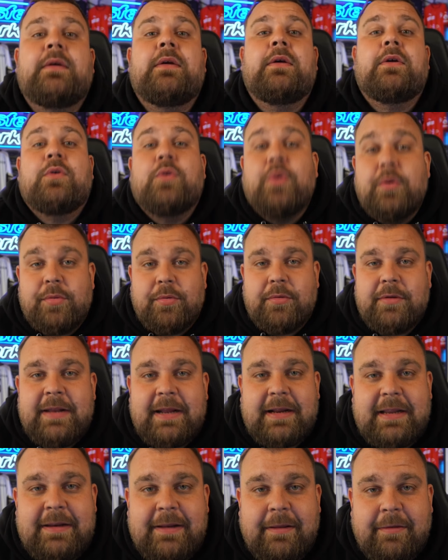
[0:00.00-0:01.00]
Kurz und
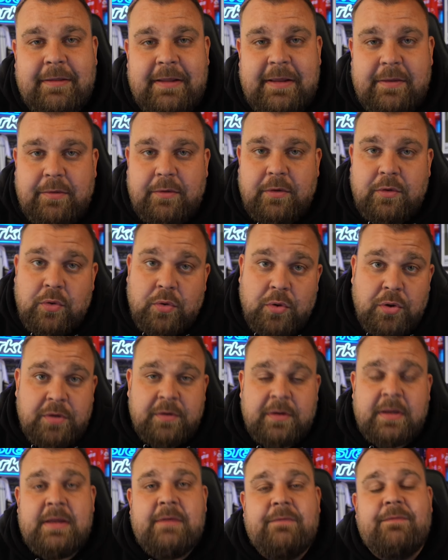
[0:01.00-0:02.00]
knackig das nächste
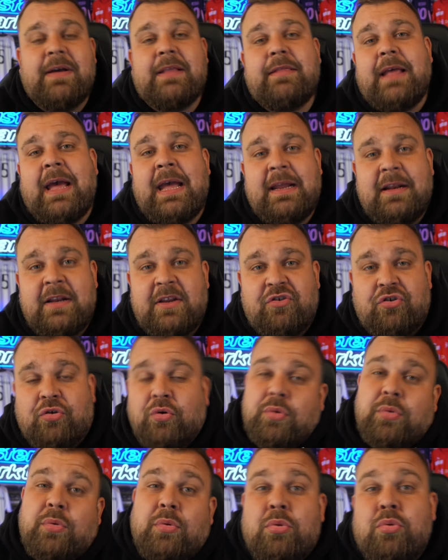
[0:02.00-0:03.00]
Gerücht, was eigentlich
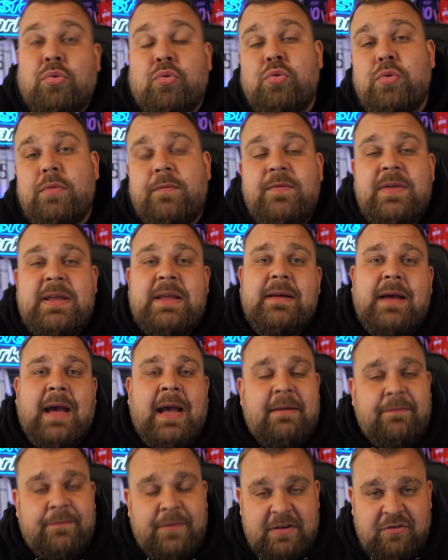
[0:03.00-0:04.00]
schon so gut wie
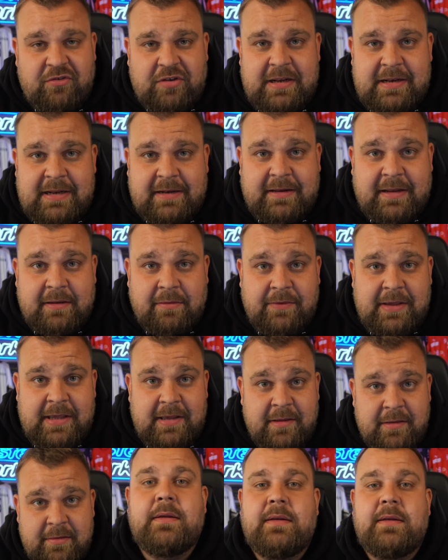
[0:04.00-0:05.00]
ein feststehender Transfer
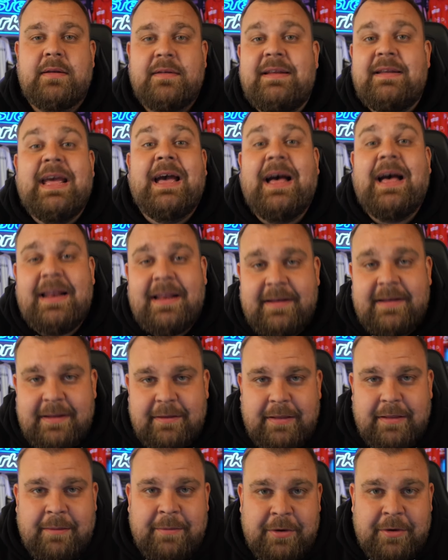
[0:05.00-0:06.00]
ist, der allerdings
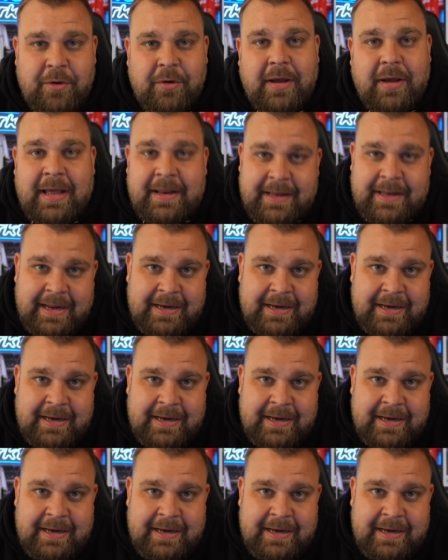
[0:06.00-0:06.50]
aber noch an eine